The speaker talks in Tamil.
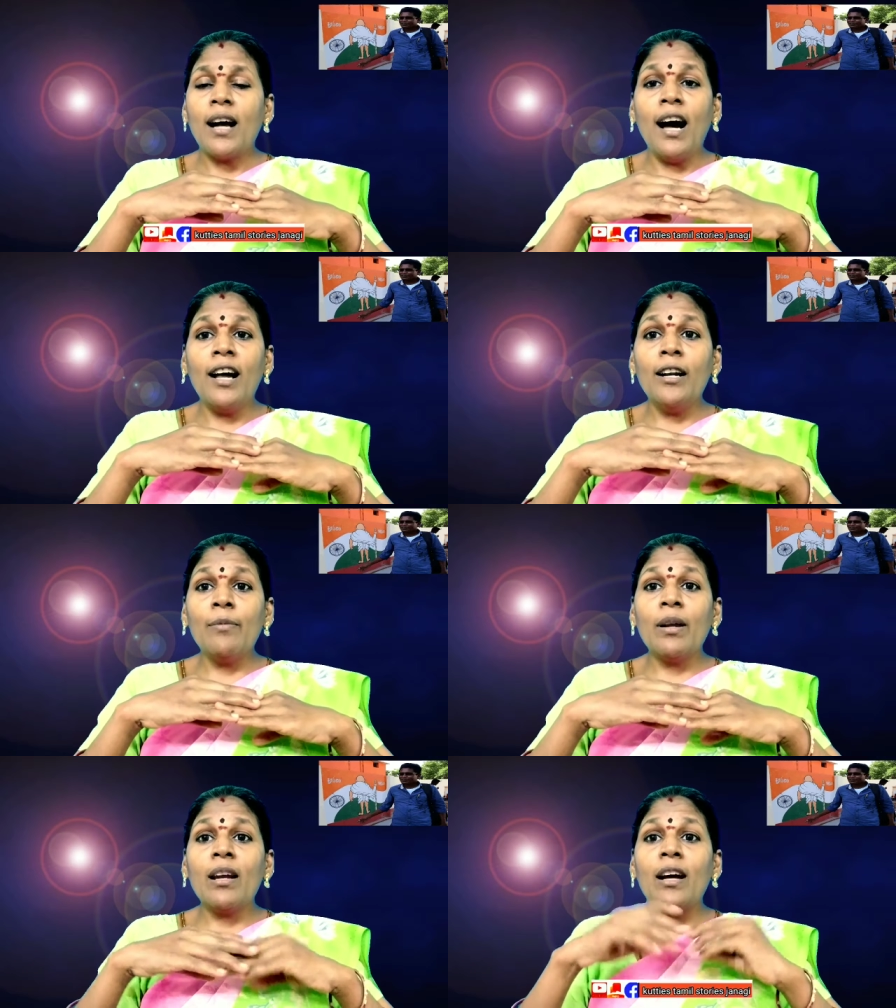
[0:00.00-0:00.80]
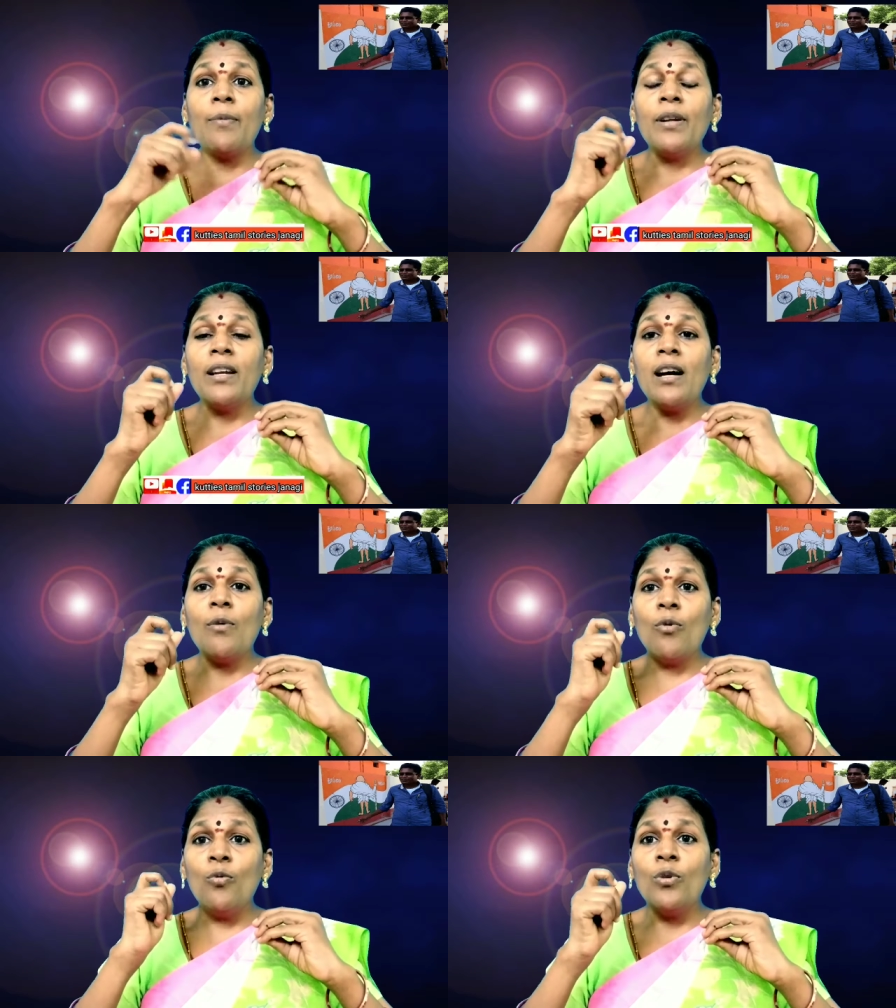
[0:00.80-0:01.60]
காரணம் என்ன அப்படின்னா
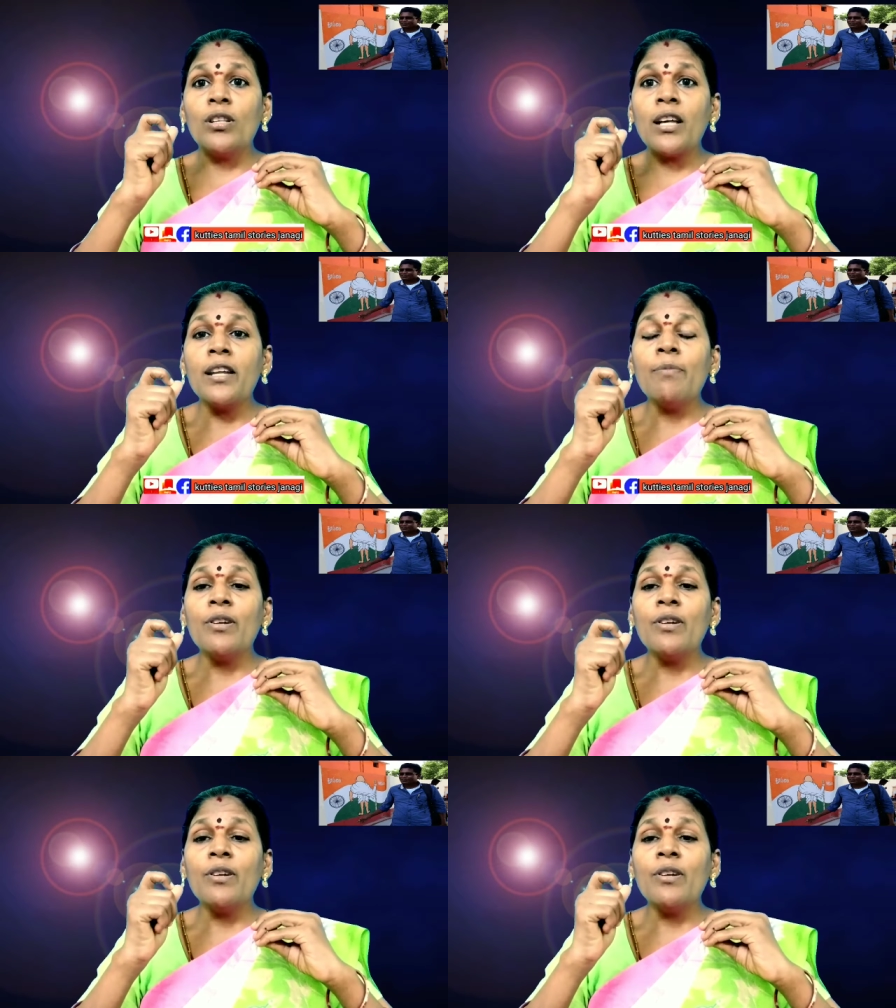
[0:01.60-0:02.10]
ஒவ்வொரு தனி